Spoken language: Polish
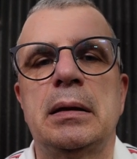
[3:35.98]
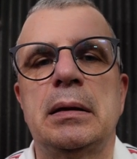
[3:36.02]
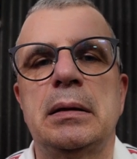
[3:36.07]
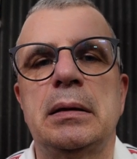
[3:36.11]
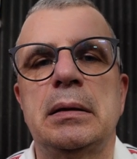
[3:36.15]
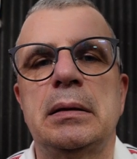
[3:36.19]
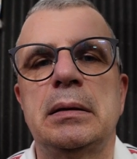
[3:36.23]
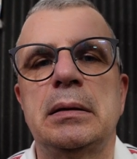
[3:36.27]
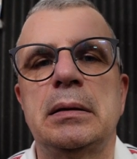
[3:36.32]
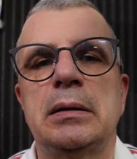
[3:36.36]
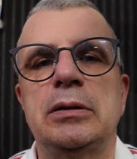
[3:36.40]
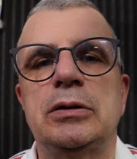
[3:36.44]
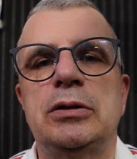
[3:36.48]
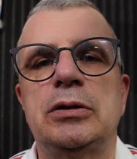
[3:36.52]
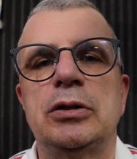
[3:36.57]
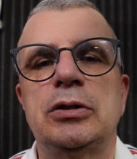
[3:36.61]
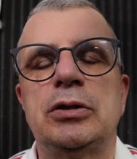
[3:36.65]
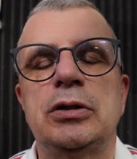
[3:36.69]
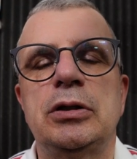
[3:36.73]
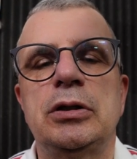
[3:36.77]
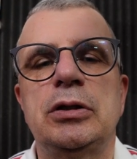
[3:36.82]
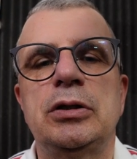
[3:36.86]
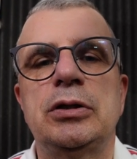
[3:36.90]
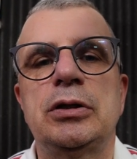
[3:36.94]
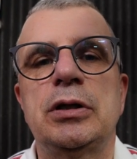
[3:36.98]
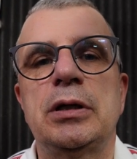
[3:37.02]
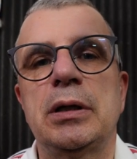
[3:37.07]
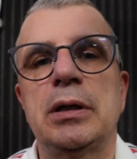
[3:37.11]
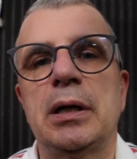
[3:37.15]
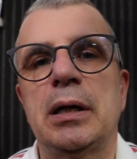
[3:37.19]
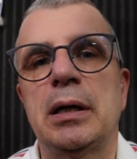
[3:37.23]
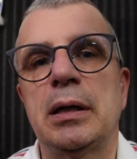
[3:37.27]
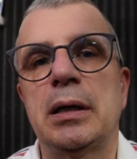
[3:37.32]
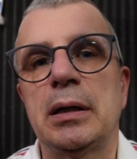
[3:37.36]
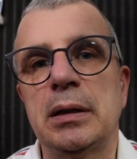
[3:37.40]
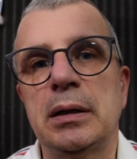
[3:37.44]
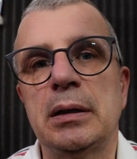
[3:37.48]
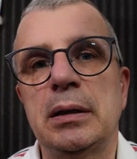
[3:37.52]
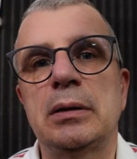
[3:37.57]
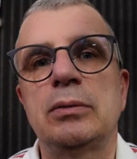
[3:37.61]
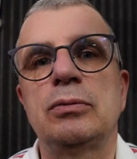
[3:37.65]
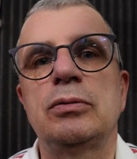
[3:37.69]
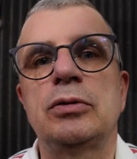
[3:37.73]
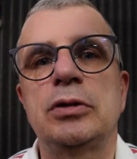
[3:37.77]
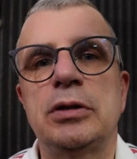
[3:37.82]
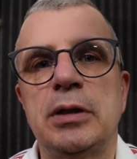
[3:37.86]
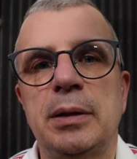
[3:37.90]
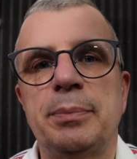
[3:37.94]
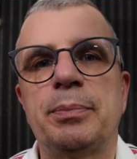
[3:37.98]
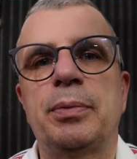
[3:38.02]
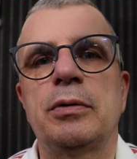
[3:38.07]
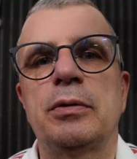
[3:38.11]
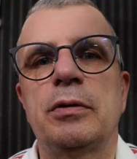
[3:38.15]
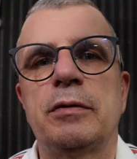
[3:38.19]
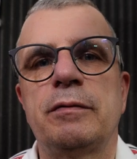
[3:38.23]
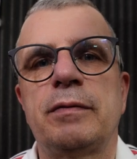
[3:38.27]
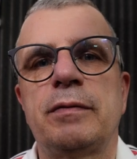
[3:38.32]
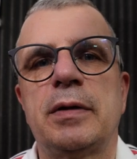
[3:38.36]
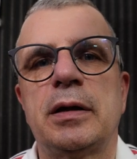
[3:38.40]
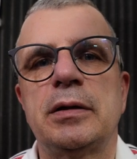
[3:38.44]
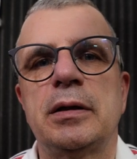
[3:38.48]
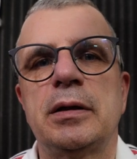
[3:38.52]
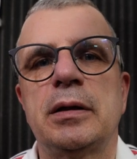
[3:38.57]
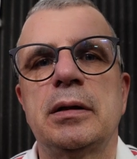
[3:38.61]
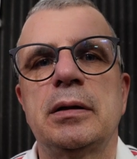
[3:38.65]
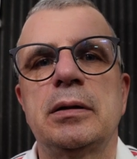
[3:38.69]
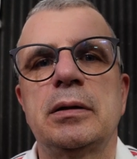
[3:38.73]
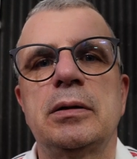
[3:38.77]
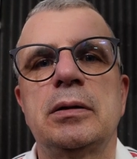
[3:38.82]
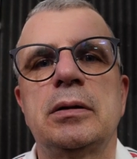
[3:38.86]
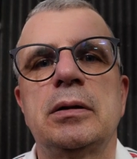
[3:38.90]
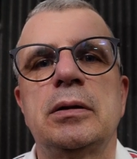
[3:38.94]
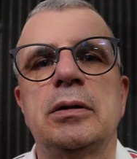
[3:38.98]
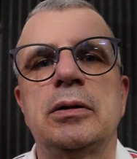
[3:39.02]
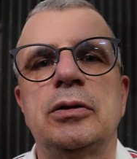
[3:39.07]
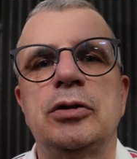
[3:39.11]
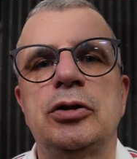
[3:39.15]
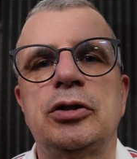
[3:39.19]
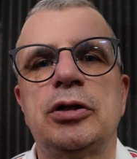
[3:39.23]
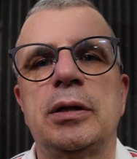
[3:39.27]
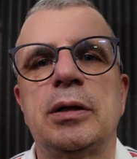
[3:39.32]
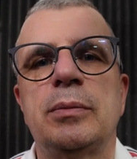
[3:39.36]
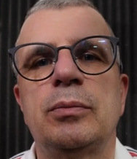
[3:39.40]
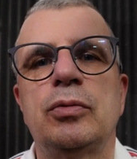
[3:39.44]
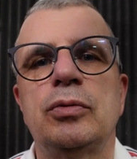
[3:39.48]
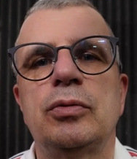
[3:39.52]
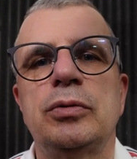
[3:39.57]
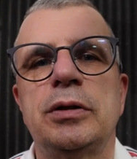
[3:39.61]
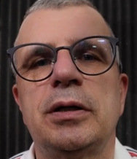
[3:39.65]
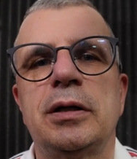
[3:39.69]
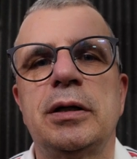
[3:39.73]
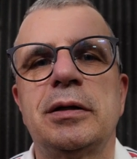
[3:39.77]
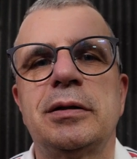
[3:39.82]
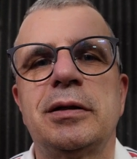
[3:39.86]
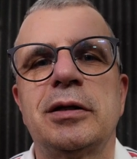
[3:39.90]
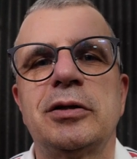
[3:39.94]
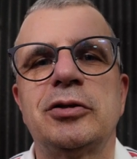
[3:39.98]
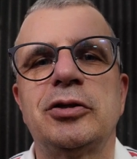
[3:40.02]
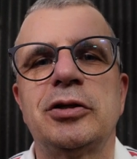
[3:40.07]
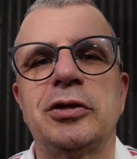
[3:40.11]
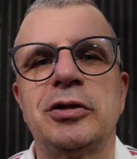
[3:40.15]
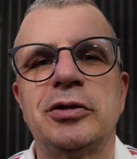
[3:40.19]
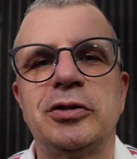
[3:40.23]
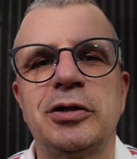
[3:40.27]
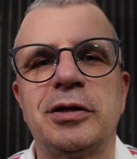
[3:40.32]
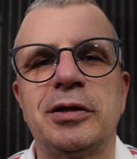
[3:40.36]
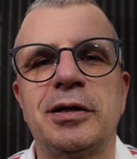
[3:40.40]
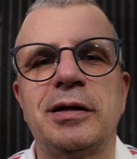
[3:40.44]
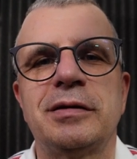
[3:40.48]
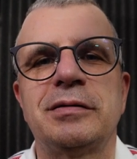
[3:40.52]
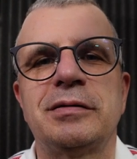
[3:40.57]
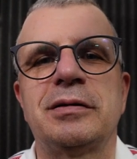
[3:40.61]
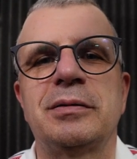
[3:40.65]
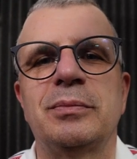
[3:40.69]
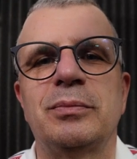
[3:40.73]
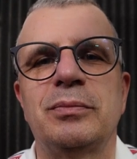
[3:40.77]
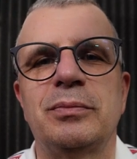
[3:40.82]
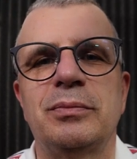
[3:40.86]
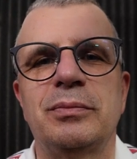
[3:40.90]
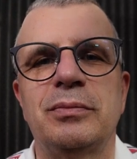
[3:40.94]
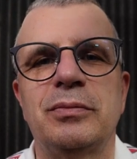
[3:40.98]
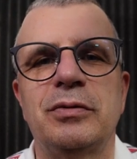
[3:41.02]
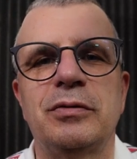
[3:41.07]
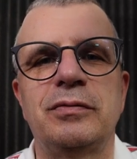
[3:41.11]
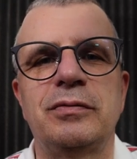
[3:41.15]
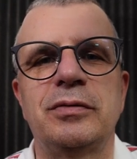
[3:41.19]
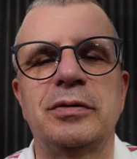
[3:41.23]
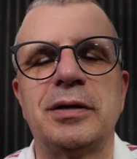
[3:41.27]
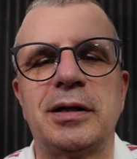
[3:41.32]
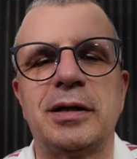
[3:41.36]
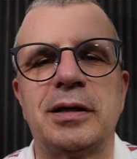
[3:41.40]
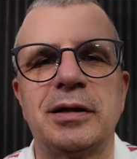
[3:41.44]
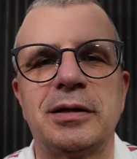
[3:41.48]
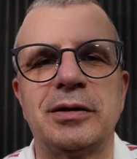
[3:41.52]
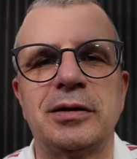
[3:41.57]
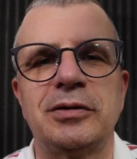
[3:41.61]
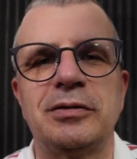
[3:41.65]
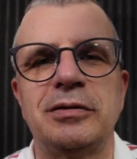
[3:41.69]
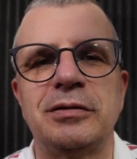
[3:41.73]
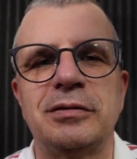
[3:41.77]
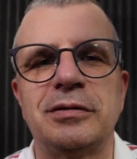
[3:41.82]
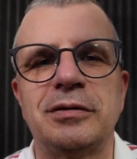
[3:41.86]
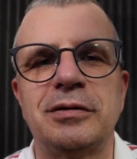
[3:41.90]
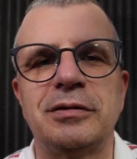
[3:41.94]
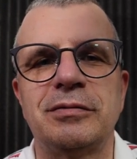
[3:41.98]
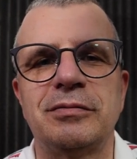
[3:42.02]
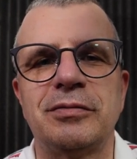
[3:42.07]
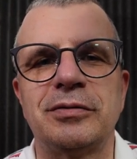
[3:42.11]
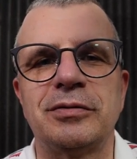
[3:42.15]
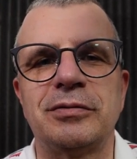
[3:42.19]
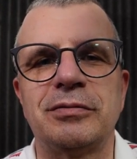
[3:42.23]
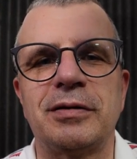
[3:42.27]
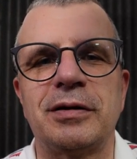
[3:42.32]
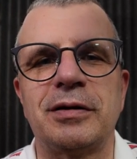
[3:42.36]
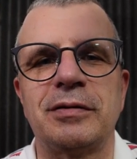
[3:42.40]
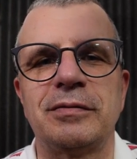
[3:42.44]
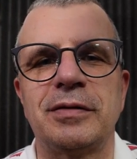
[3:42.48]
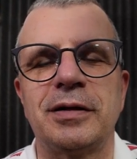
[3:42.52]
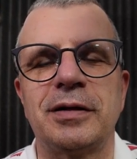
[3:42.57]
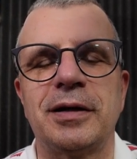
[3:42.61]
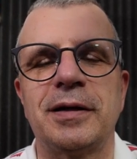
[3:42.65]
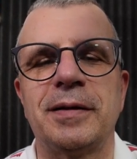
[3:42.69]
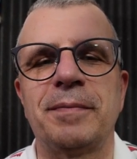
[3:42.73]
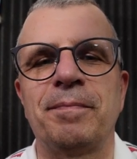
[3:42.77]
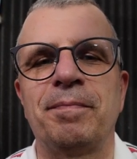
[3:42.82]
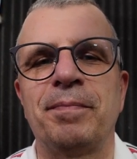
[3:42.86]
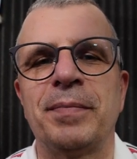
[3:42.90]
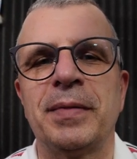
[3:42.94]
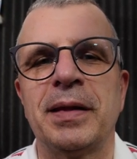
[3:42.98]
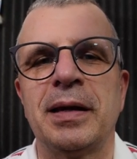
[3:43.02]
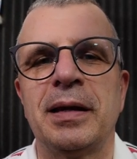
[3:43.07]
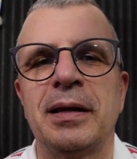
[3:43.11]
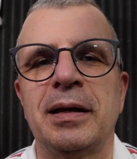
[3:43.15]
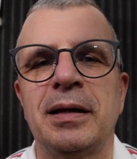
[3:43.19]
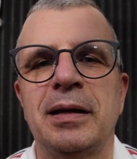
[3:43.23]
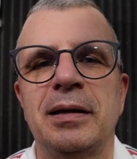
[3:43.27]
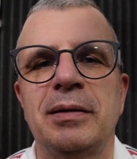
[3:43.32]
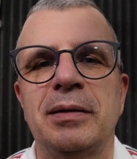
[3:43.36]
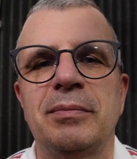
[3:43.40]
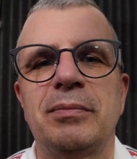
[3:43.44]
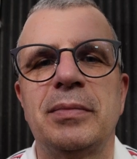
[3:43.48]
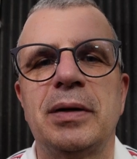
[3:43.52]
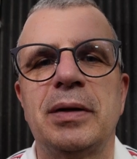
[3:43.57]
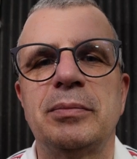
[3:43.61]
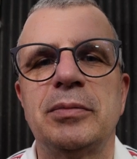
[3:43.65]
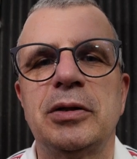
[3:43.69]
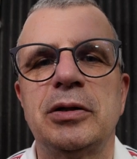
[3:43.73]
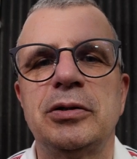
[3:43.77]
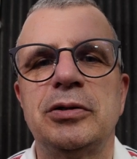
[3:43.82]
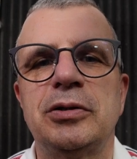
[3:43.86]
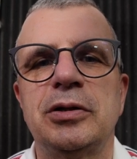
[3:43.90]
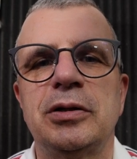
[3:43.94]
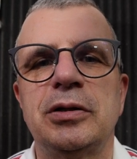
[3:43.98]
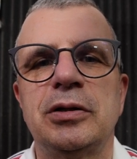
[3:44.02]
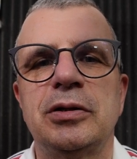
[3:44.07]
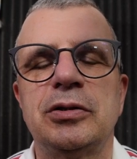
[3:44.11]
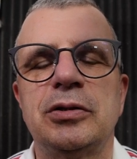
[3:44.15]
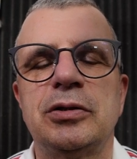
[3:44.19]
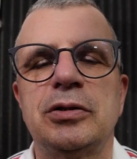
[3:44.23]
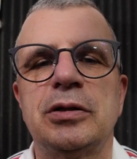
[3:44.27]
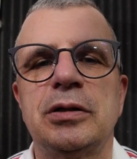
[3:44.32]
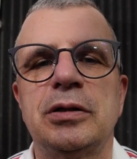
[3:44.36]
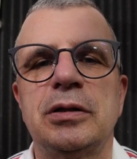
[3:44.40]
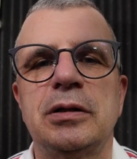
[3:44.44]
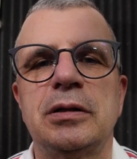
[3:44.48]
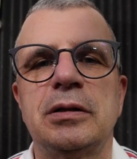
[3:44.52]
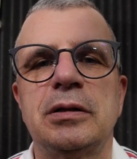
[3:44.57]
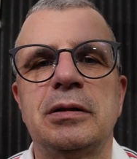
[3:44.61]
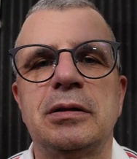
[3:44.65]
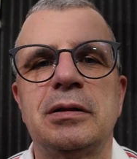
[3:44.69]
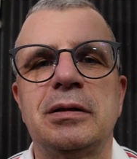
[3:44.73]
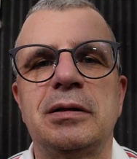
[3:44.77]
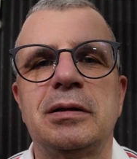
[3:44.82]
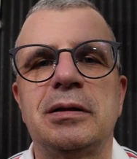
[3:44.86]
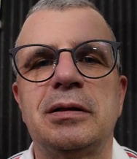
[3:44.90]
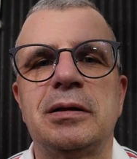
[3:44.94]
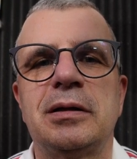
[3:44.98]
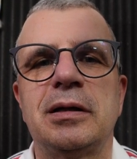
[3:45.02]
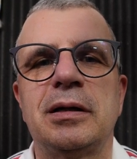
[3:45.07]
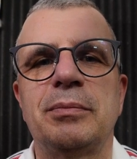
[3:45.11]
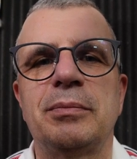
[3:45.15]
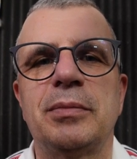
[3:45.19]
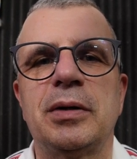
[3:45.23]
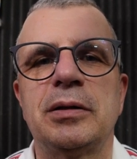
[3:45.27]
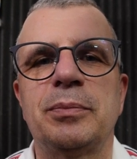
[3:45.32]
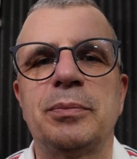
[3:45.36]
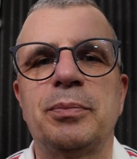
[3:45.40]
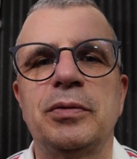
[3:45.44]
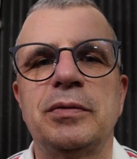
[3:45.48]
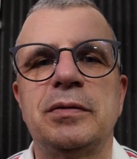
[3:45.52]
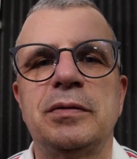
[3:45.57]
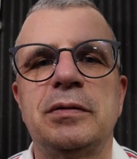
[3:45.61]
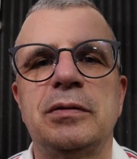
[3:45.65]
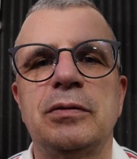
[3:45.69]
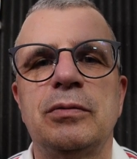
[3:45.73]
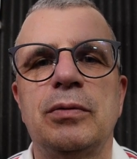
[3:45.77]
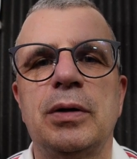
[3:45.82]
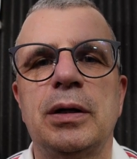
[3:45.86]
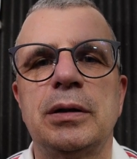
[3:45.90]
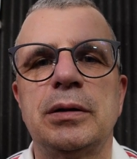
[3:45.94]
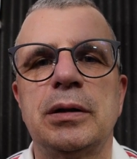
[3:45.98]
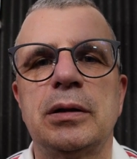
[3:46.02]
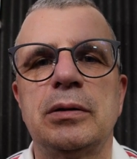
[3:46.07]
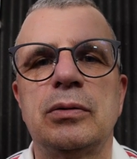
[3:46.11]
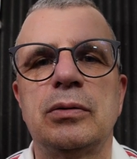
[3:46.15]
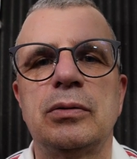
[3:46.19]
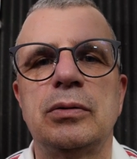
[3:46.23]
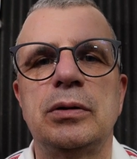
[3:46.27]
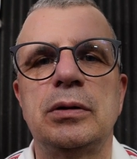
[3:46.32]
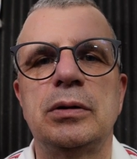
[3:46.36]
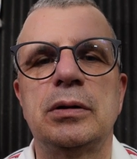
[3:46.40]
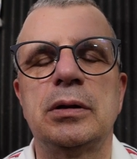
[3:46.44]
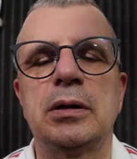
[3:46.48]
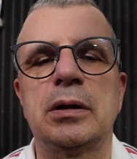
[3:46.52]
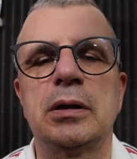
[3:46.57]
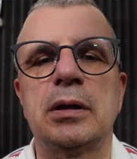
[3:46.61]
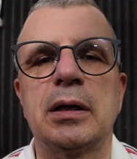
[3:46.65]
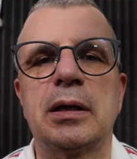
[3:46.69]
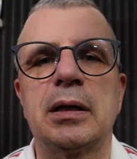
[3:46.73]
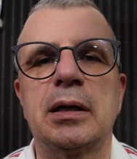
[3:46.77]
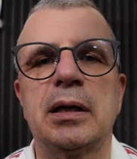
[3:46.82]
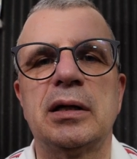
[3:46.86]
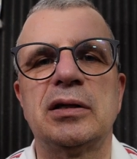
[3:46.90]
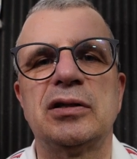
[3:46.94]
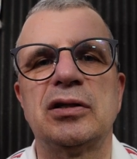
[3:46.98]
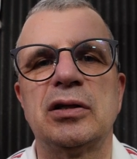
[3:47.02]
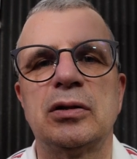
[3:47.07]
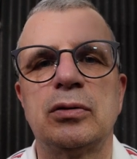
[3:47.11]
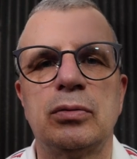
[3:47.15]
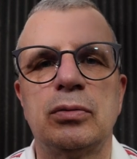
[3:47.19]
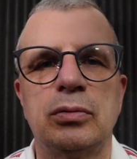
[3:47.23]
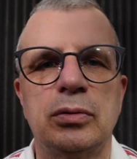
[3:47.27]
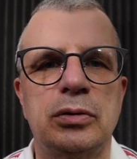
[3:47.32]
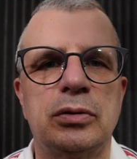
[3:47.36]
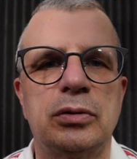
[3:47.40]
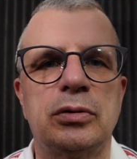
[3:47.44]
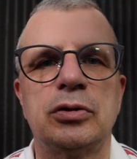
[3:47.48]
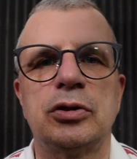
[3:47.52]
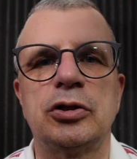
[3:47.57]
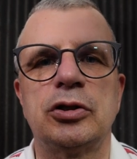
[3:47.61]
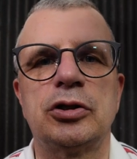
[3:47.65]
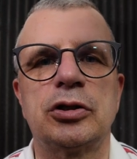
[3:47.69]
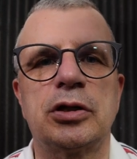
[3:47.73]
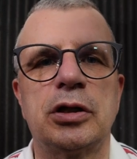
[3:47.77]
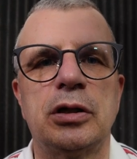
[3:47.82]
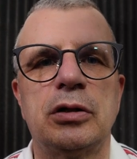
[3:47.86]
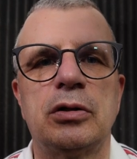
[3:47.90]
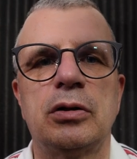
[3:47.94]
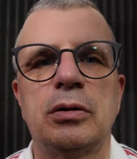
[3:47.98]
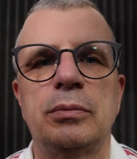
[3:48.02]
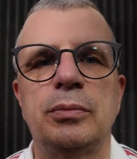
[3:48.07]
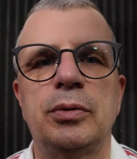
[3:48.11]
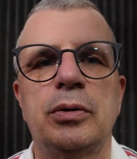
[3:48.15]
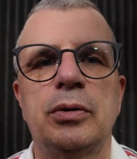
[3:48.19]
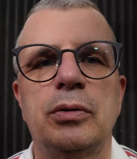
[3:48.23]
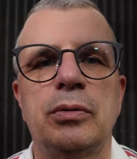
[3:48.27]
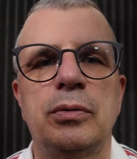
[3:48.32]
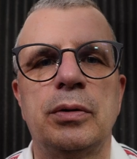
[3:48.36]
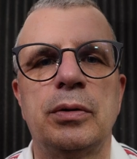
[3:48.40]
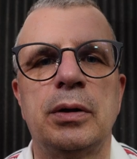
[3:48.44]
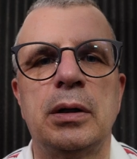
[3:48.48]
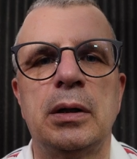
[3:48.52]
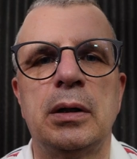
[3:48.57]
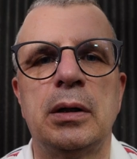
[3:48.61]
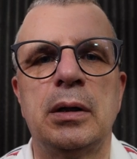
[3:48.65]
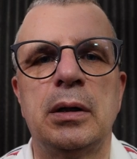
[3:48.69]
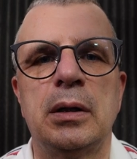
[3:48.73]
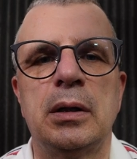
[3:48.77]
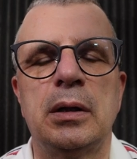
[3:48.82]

y, gdzieś indziej, ale już na polowaniach czemu nie. Także jeszcze raz, mówił Darek Kraśnicki z Wrocławia. Mam nadzieję, że temat podsyłania do innych lekarzy, którzy troszeczkę robią